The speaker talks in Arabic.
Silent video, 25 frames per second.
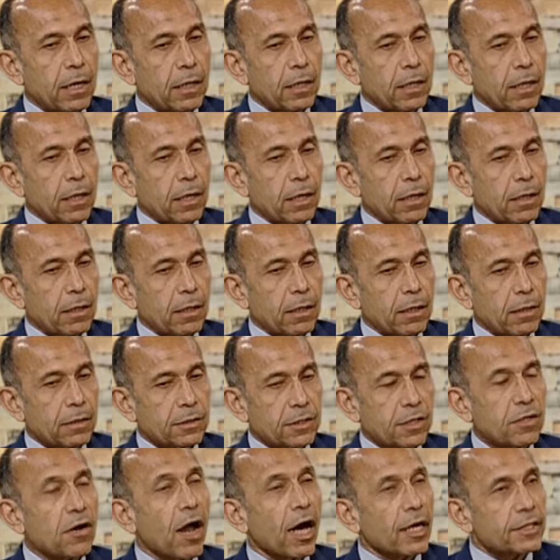آه،
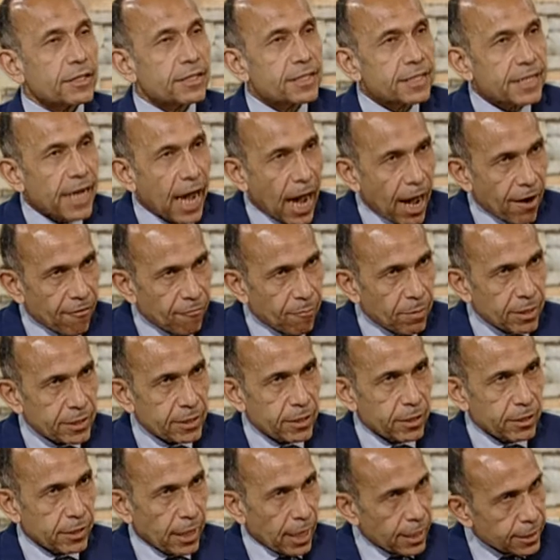صناعه السياحه في
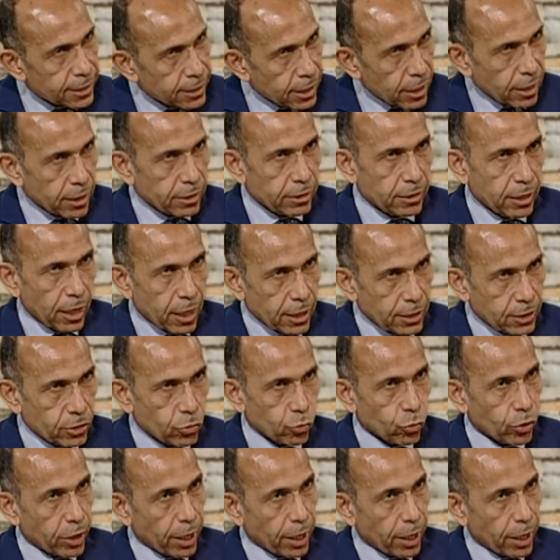مصر تاثرت تاثر